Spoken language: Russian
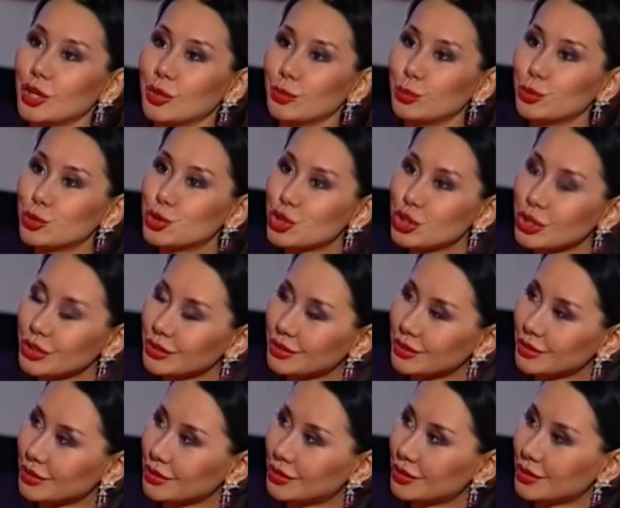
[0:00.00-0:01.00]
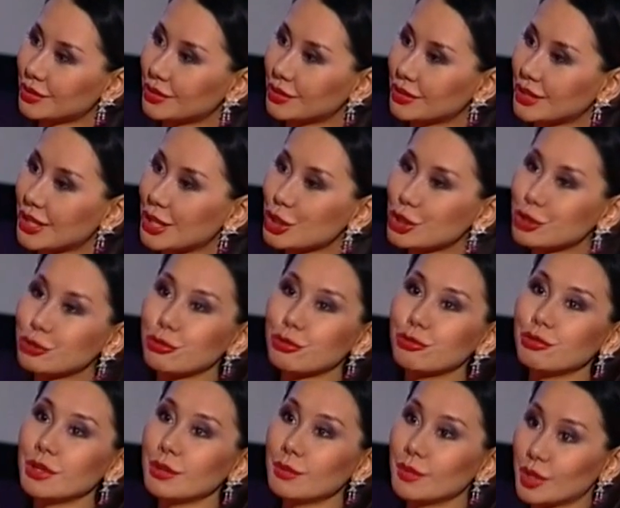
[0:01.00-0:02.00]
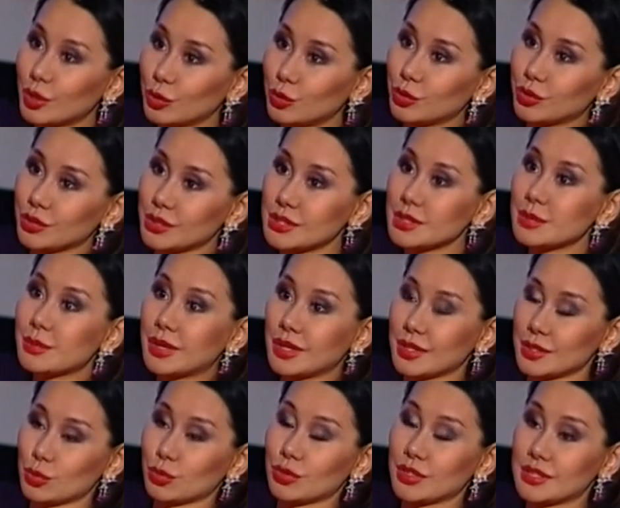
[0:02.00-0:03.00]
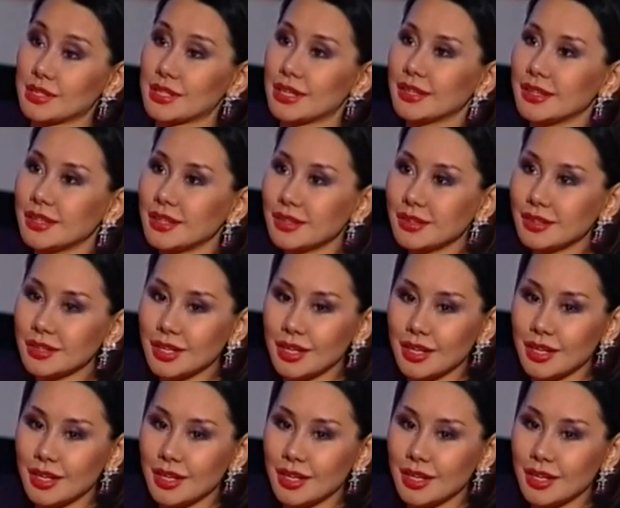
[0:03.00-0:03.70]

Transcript: Бюджет э, каждого фильма, который снимается у нас в стране,